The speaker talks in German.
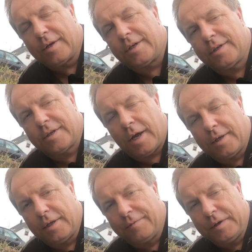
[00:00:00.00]
Dass das
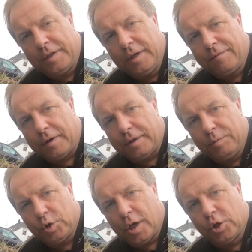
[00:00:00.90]
kein definitiver
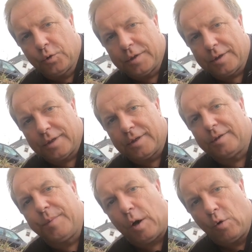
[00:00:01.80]
Diebstahlschutz ist,
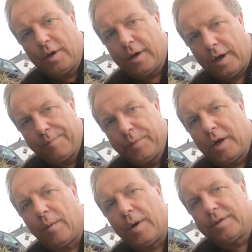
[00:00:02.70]
ist mir auch klar,
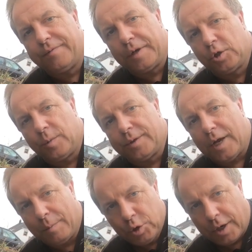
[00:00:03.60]
aber es wirkt schon mal
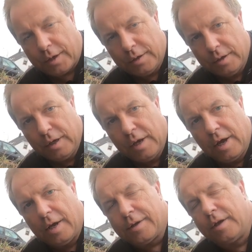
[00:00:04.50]
sehr abschreckend,
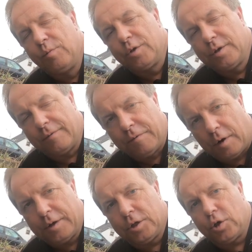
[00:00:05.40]
denn die müssen
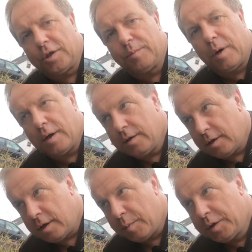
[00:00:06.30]
vorne das Schloss
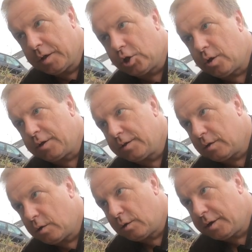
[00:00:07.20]
machen, in der Mitte ein
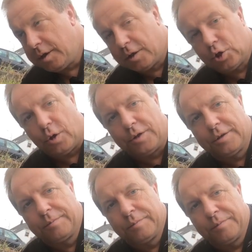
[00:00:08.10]
Schloss und hier ein
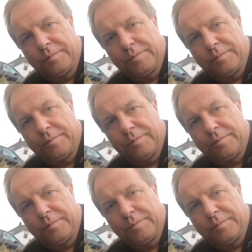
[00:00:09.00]
Schloss.